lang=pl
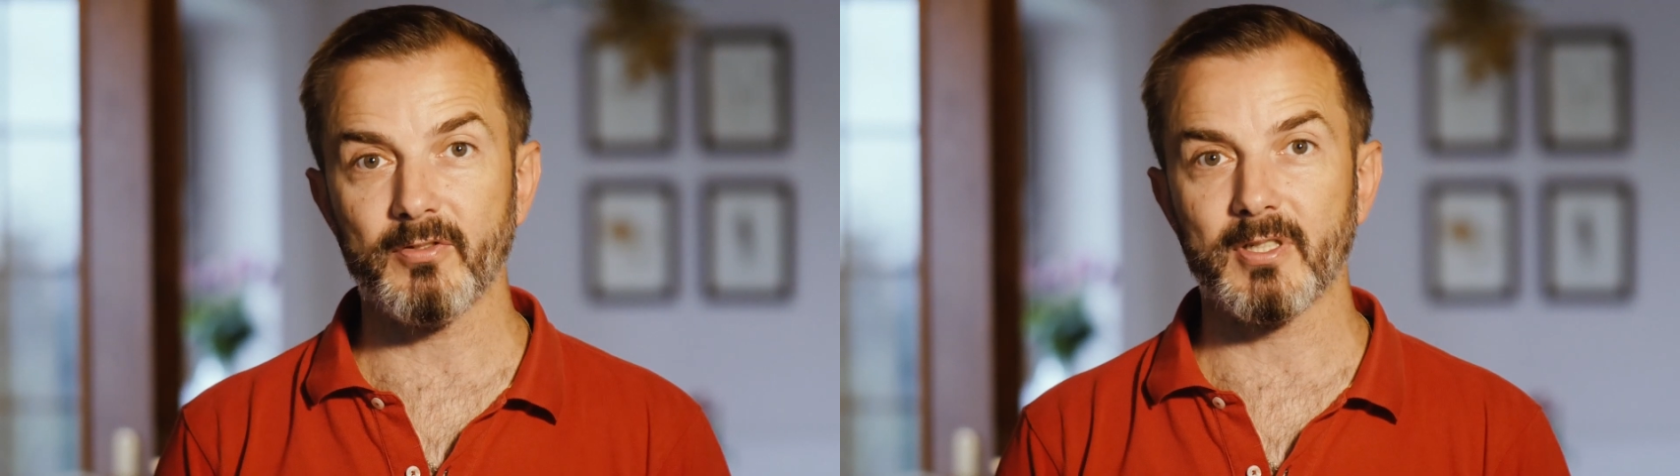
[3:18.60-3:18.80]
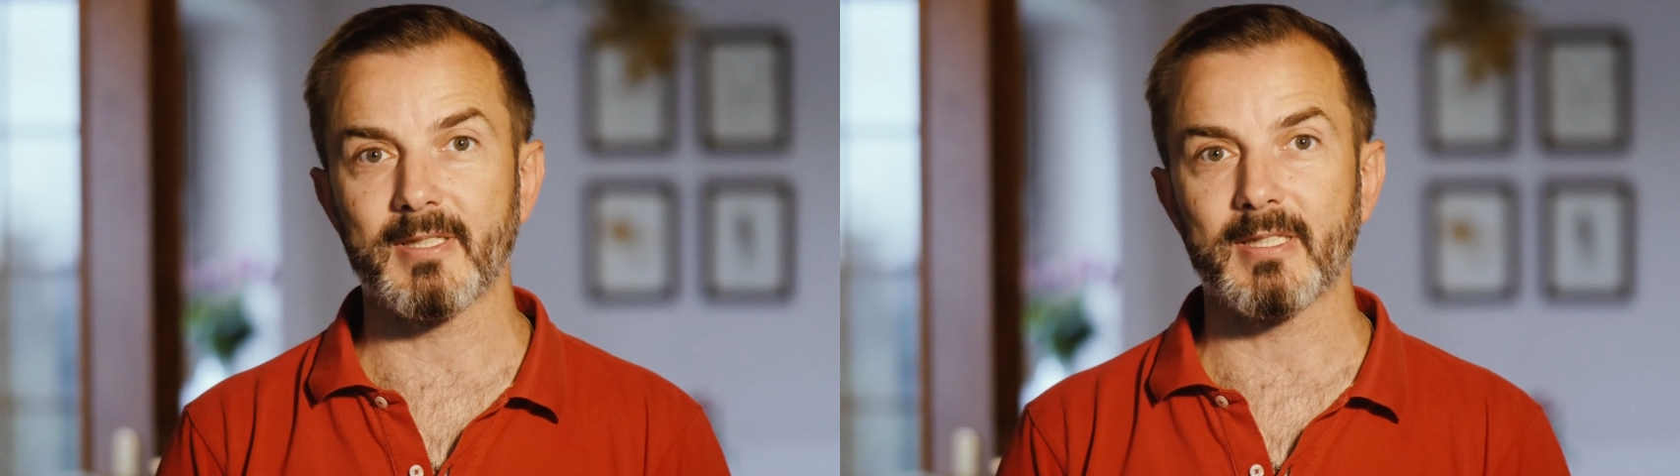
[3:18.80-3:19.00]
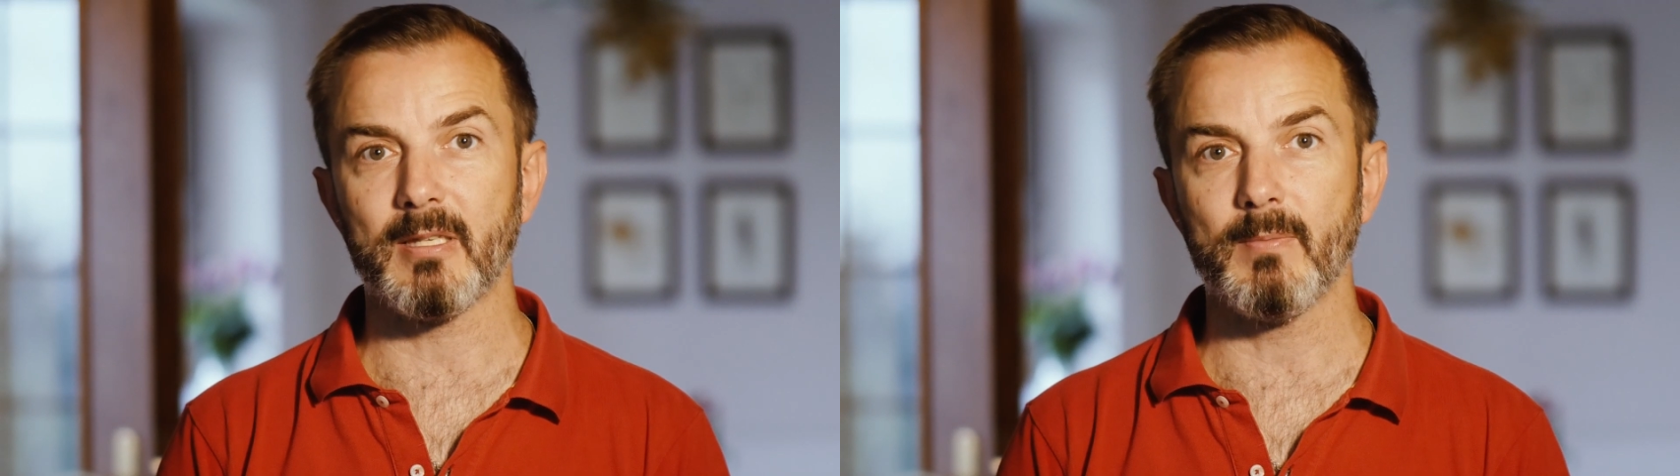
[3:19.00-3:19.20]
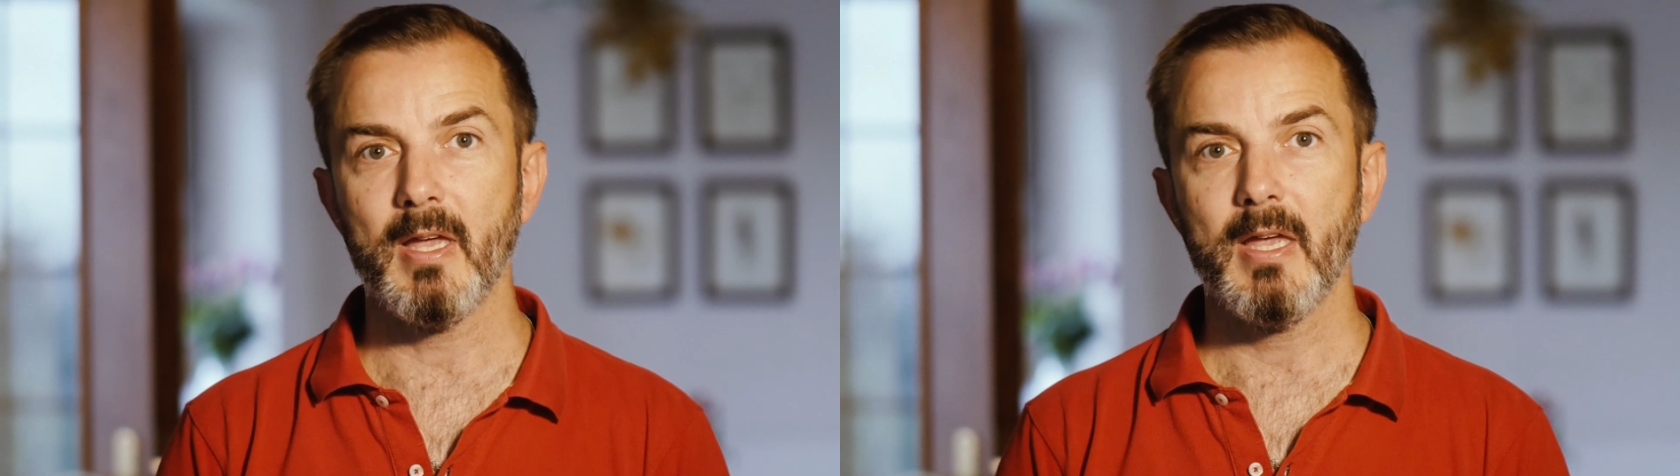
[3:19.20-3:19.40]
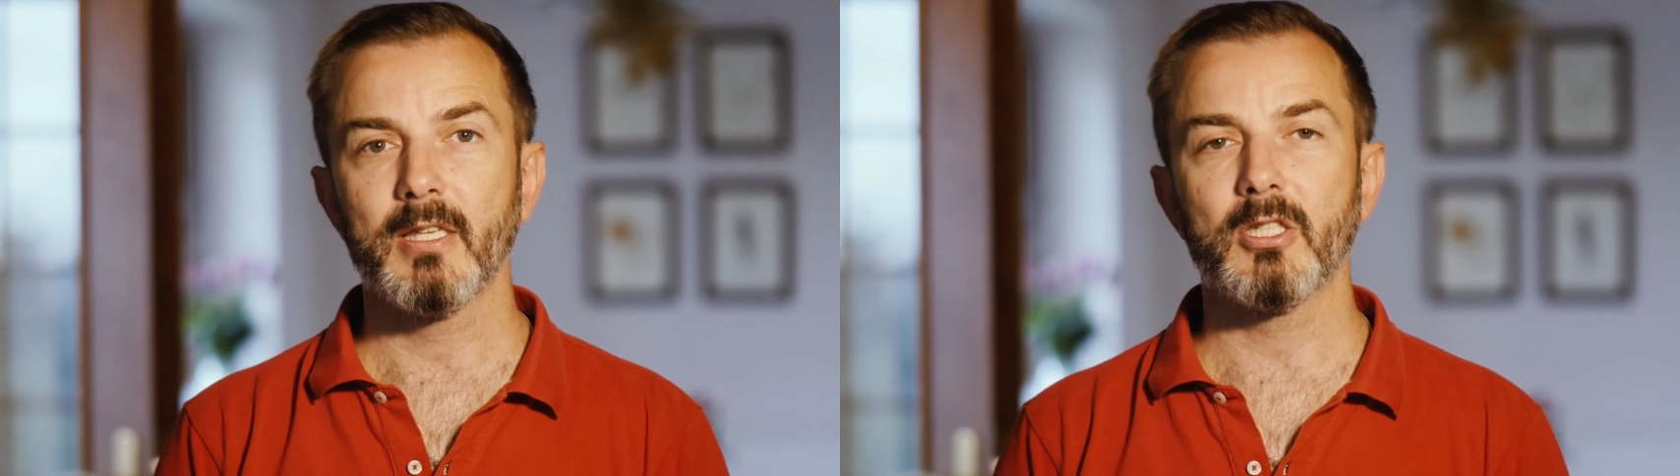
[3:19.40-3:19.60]
wszystkim
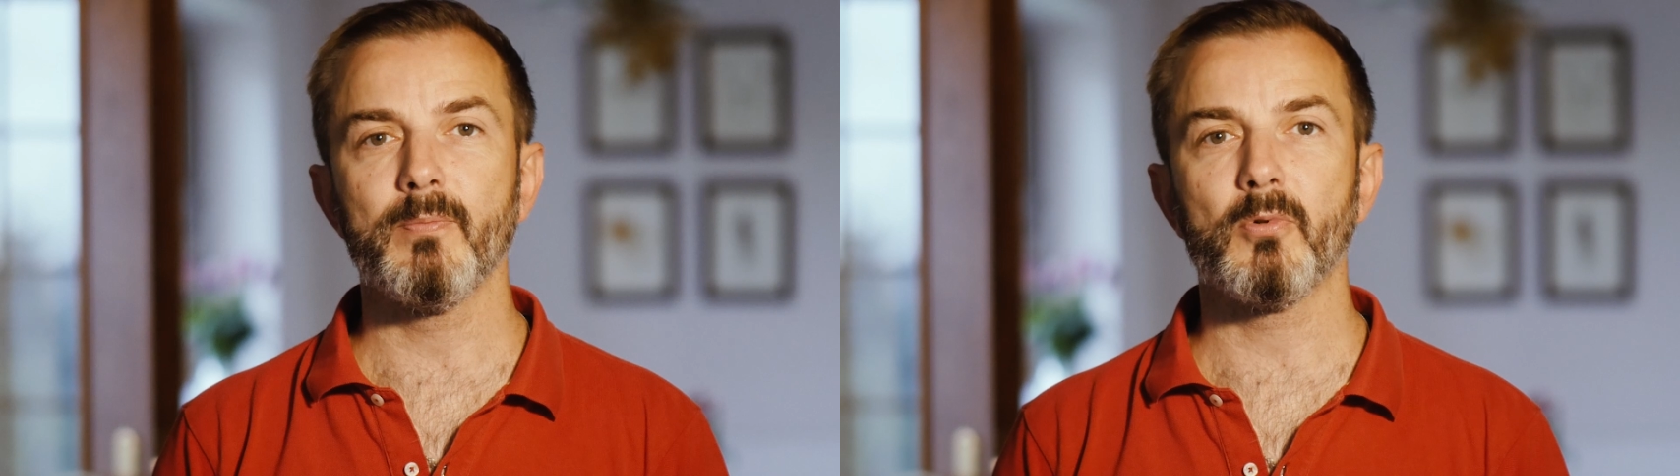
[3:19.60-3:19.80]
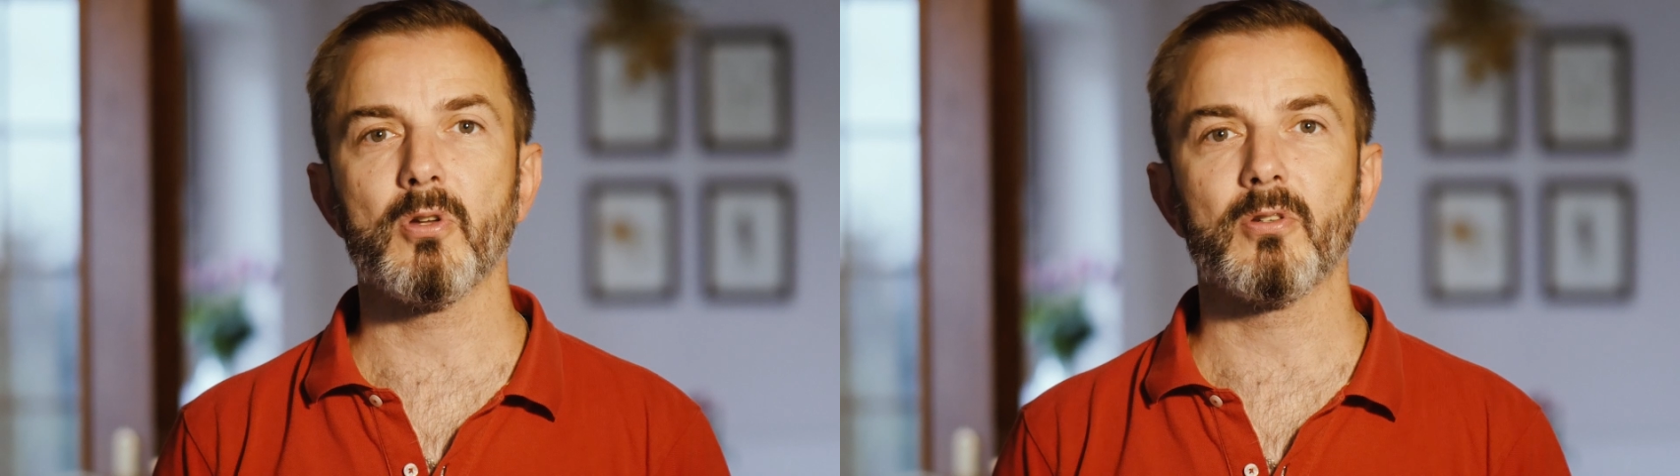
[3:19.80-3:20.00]
z szybko